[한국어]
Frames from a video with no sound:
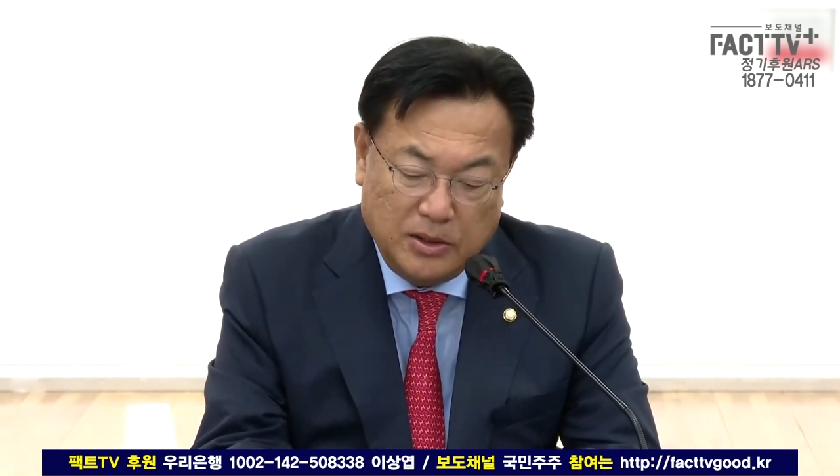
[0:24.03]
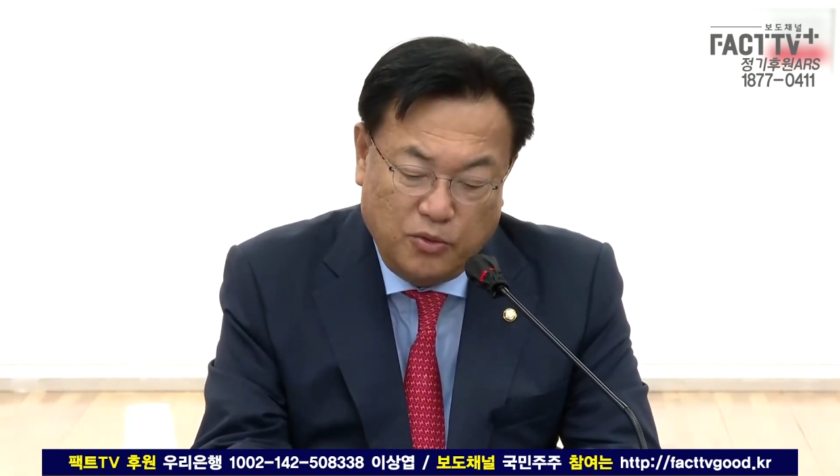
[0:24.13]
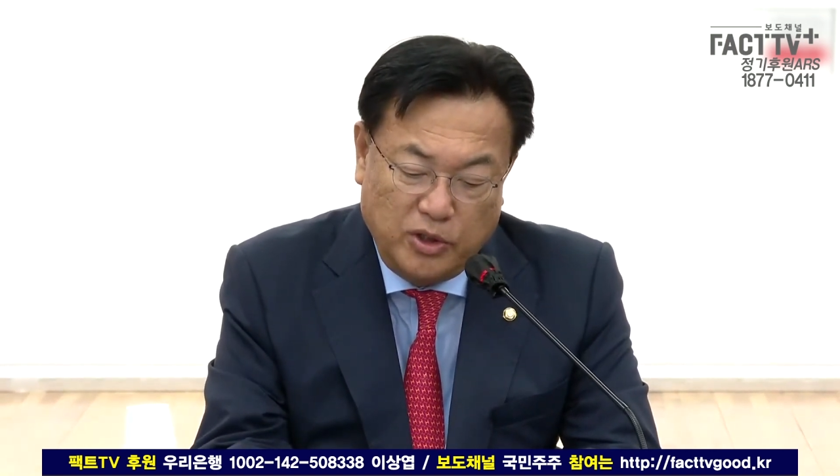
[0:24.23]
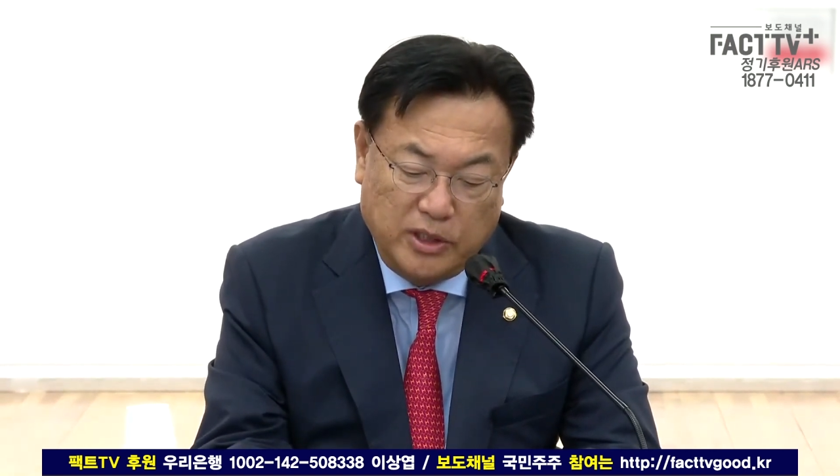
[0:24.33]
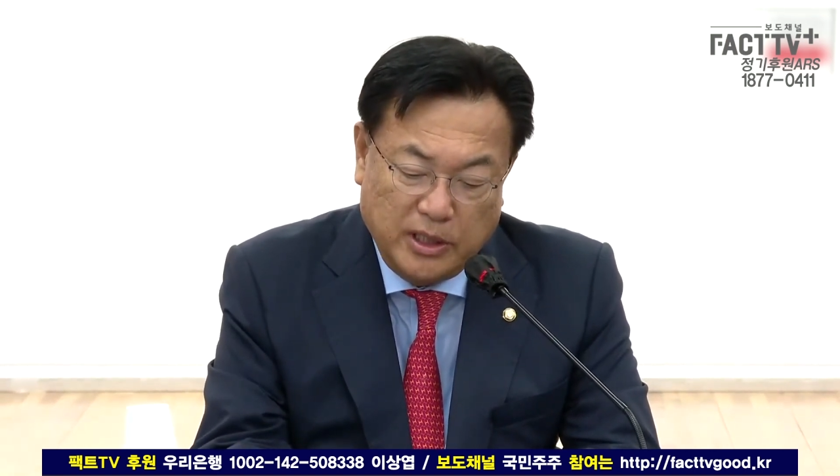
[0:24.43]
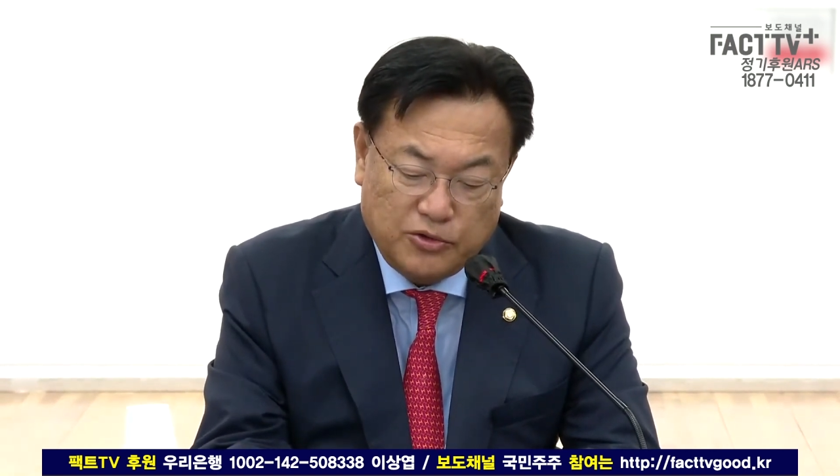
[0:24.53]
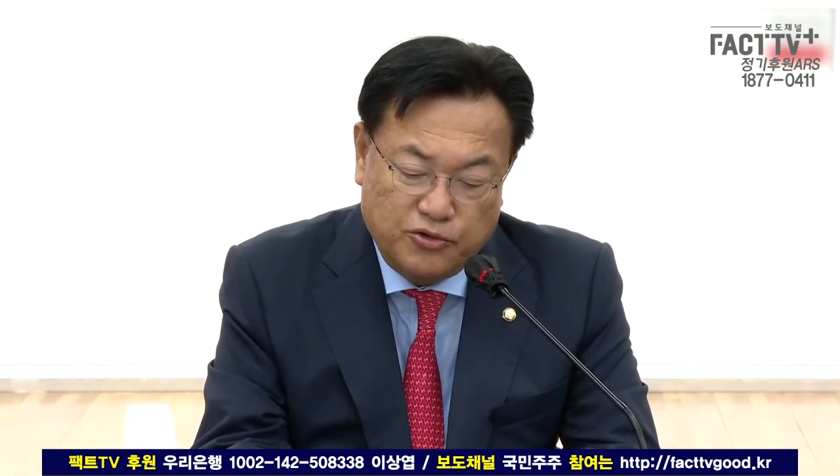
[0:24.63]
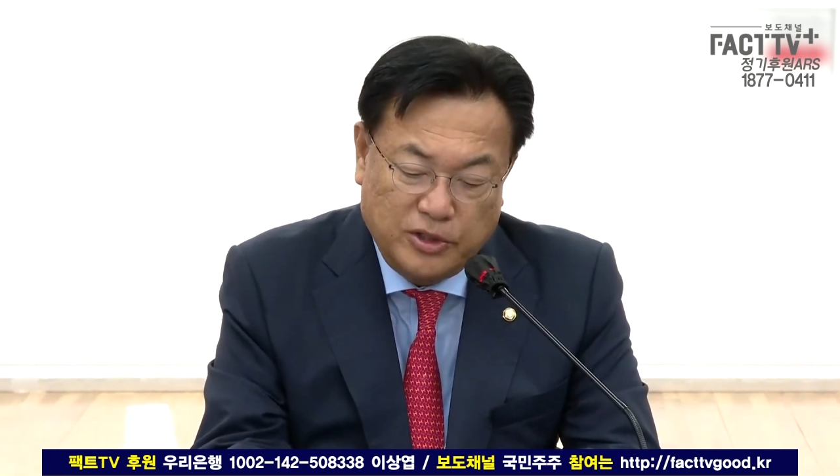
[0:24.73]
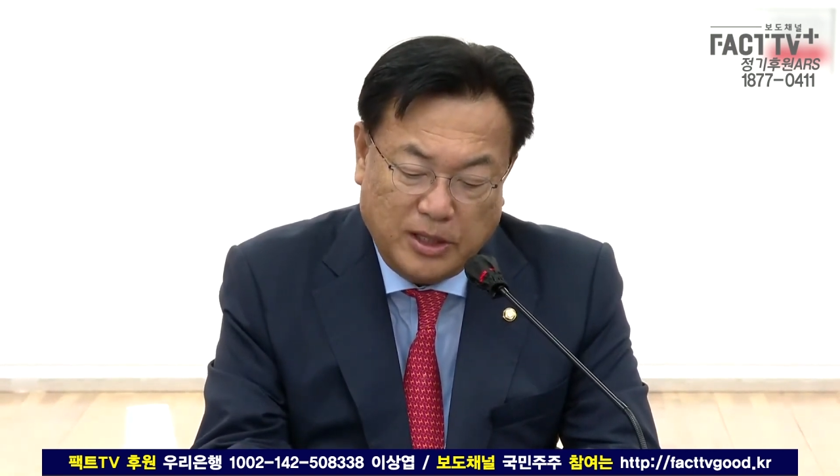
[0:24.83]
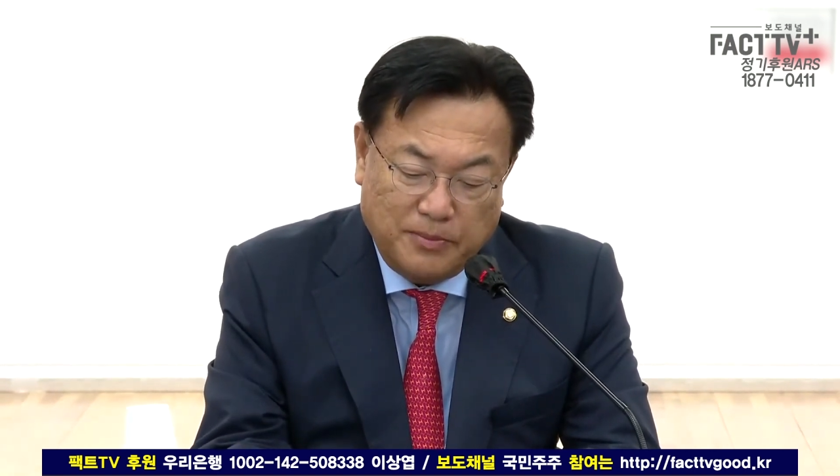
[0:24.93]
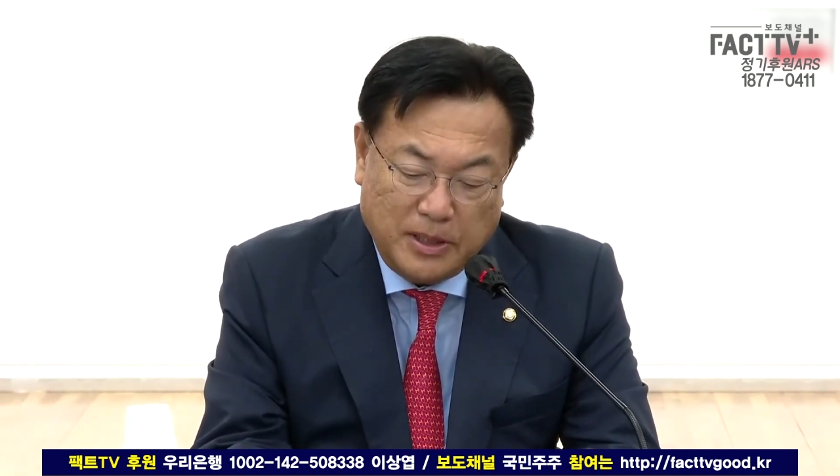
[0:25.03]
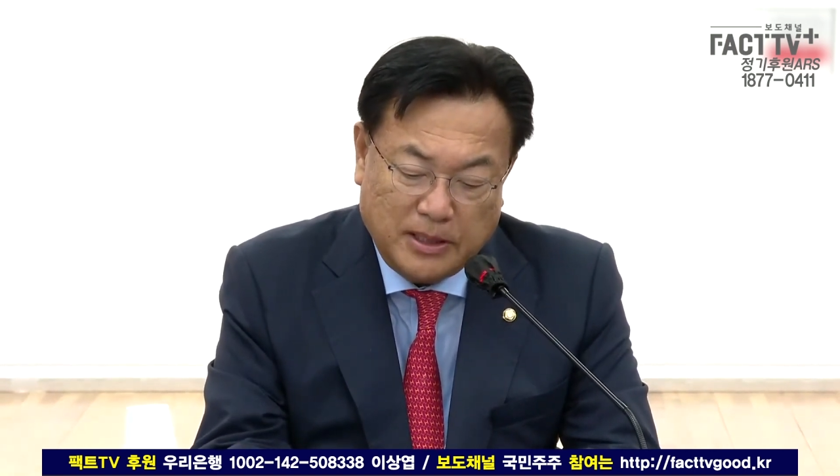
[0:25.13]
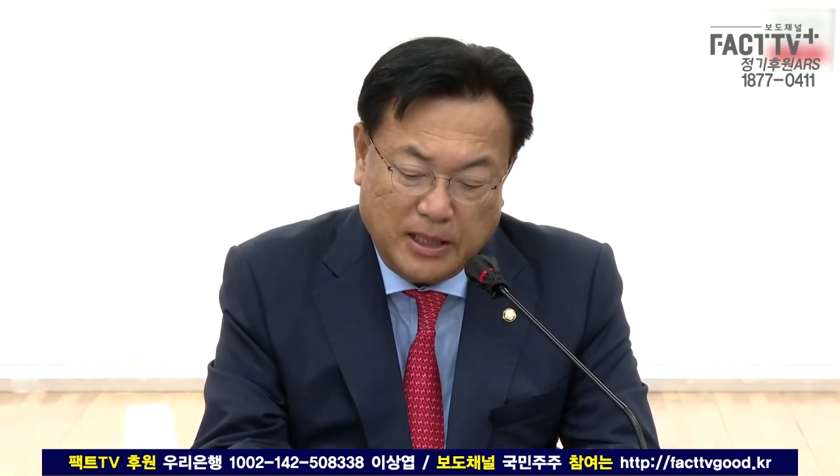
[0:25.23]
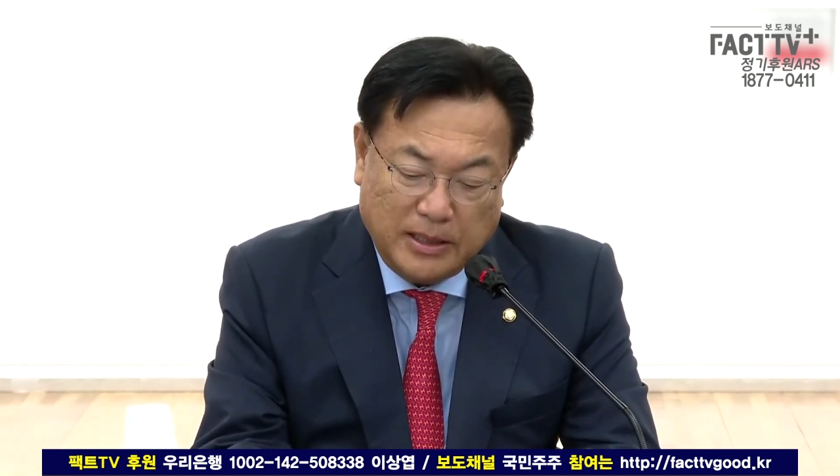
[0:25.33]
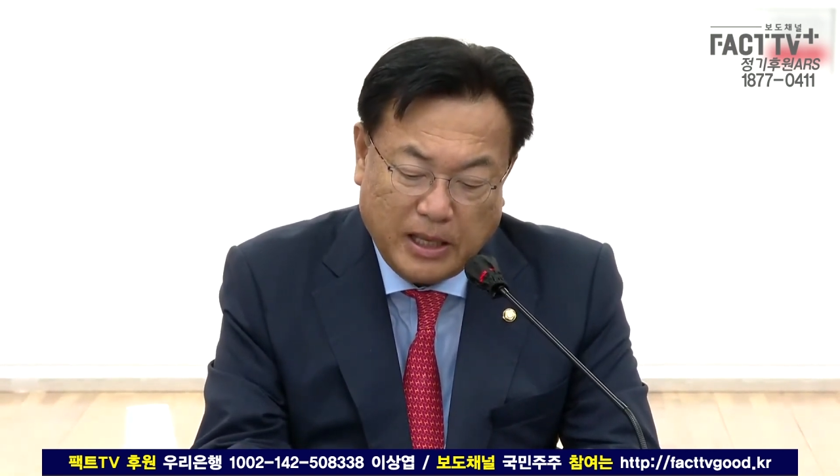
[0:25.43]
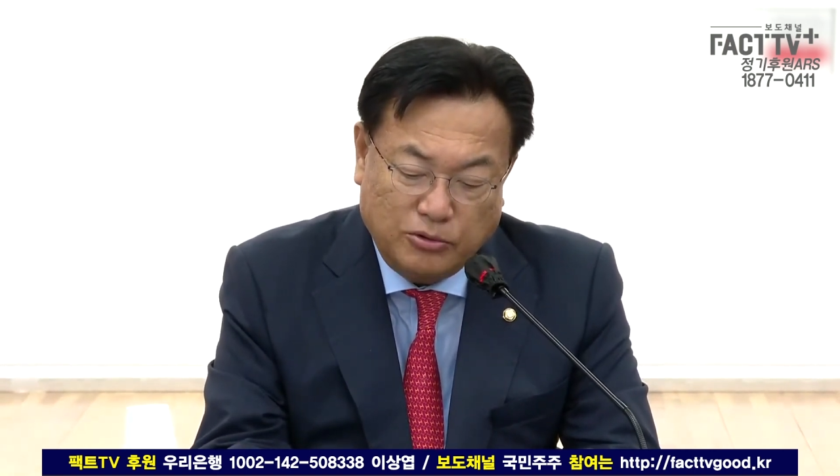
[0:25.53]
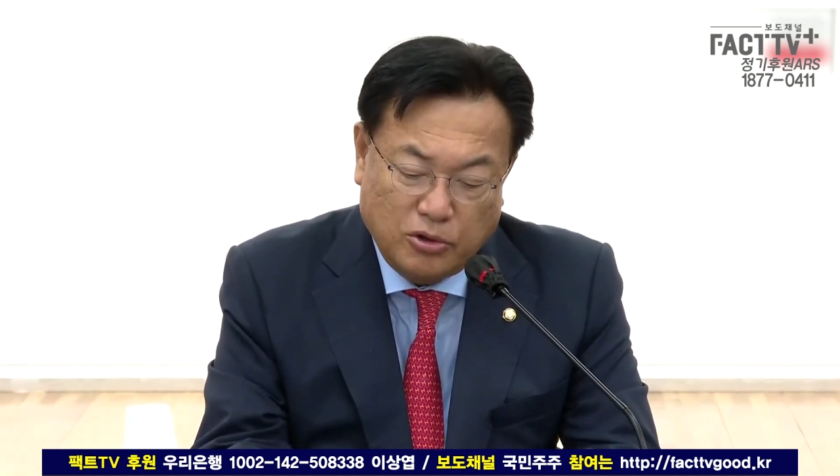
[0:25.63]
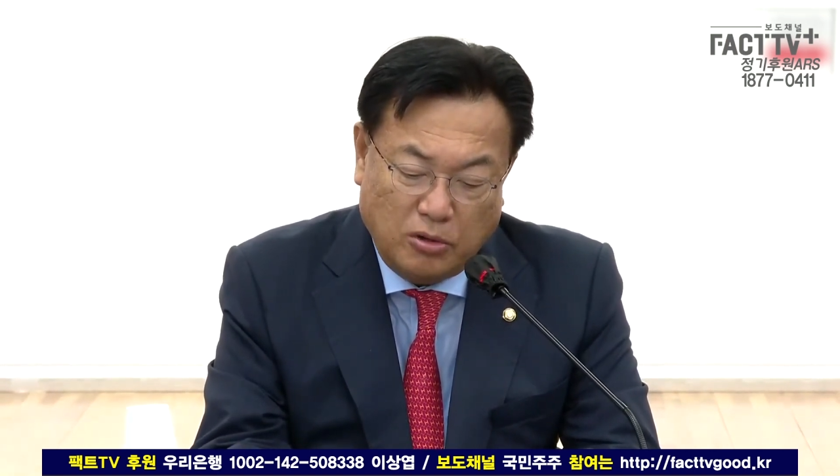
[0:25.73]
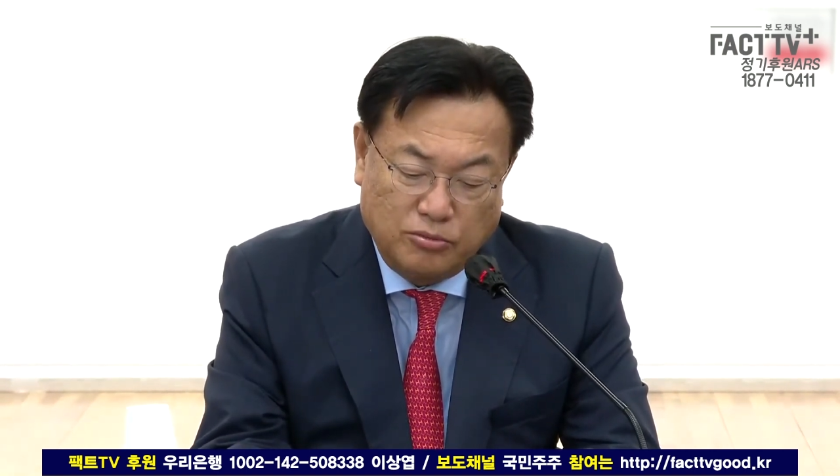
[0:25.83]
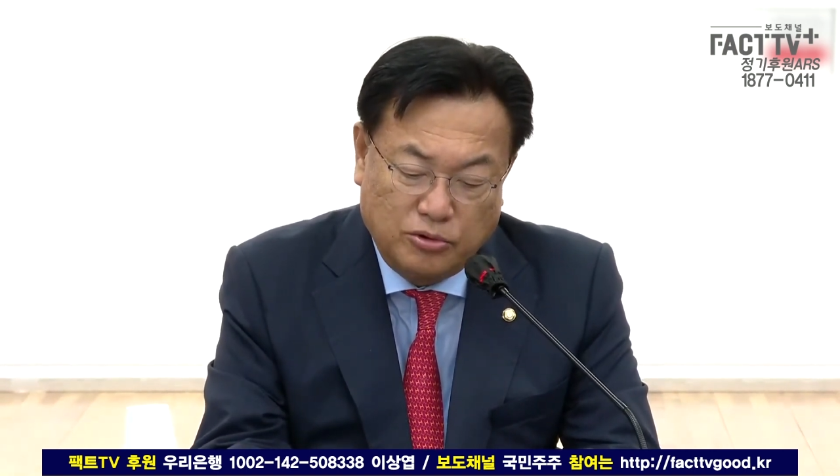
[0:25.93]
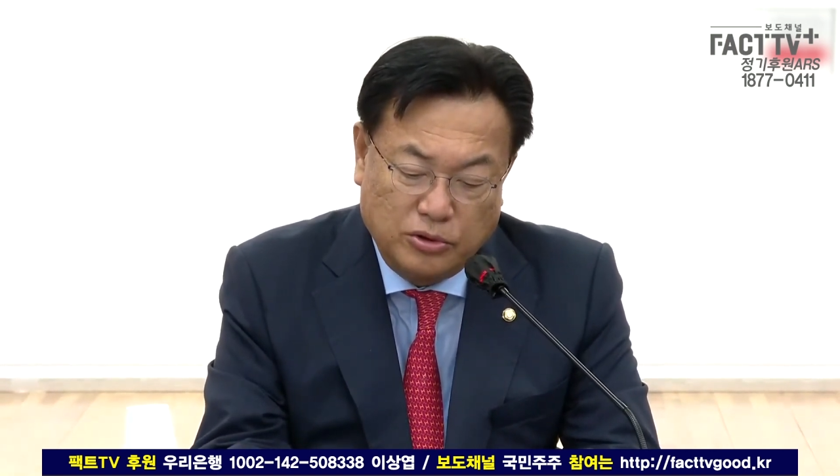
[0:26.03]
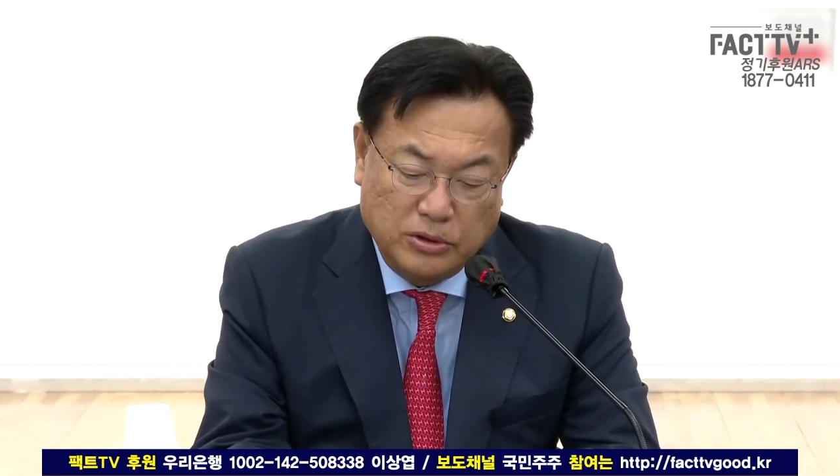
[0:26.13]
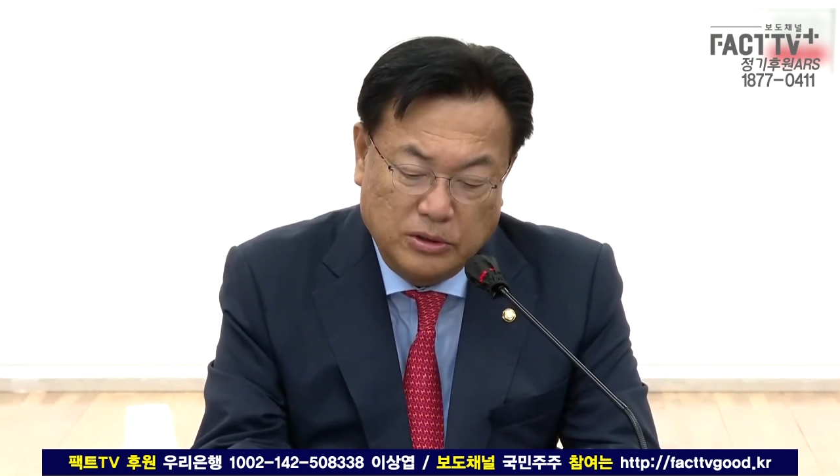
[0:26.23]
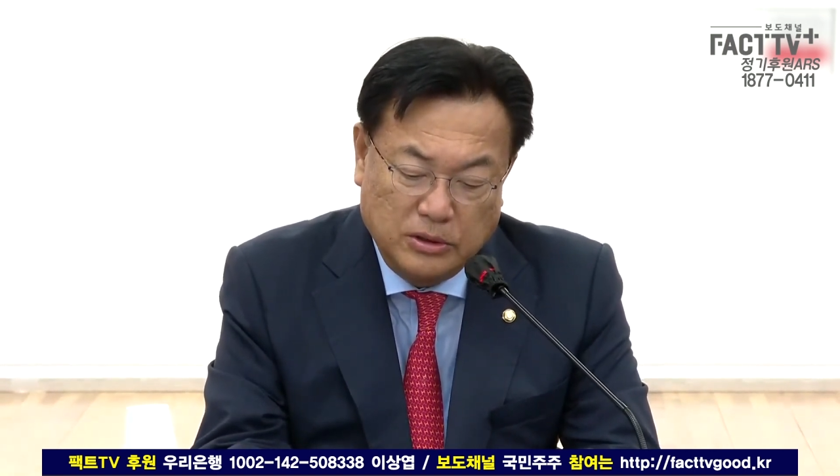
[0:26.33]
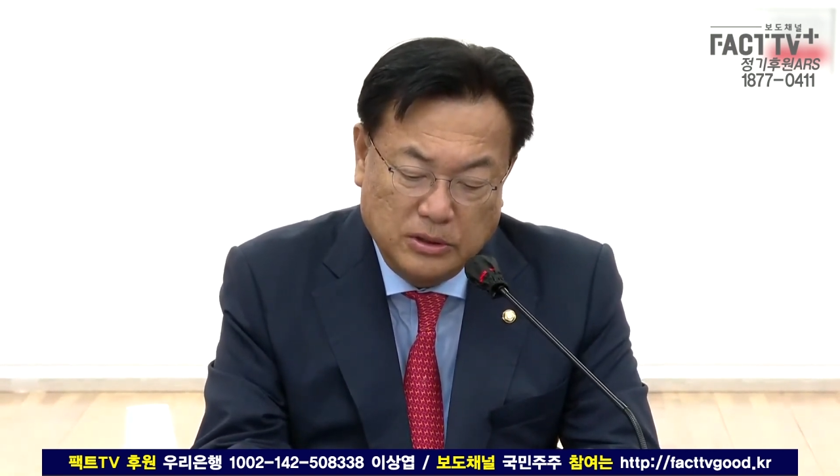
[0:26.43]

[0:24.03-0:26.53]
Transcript: 위기의 순간마다 대구 경북은